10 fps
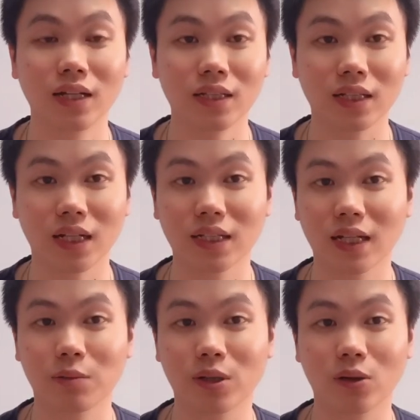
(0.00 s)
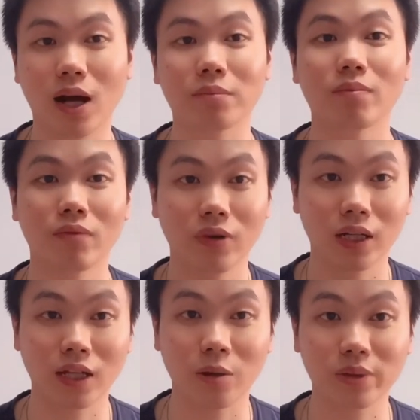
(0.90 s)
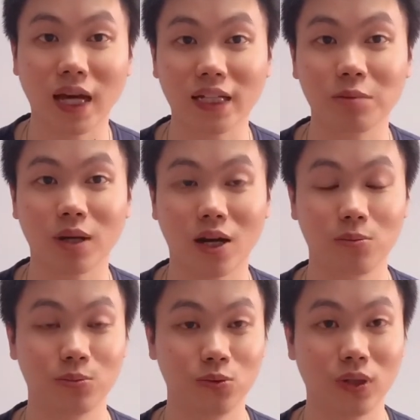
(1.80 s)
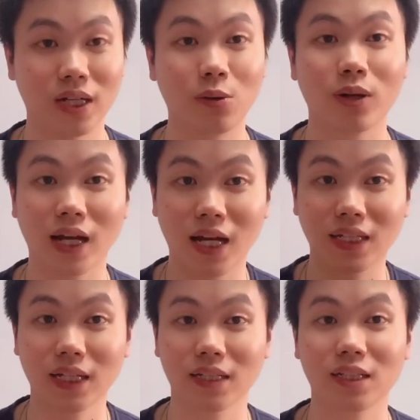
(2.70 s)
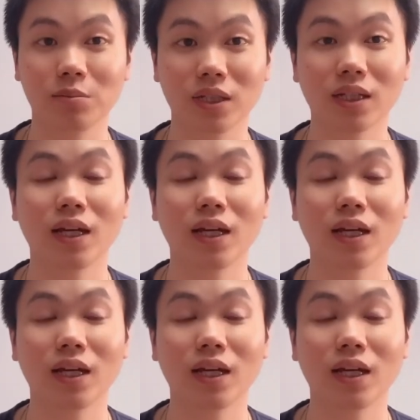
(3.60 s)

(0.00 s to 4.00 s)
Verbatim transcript: 你看这样的朋友啊。为了逃避打疫苗，居然让我开这样的证明。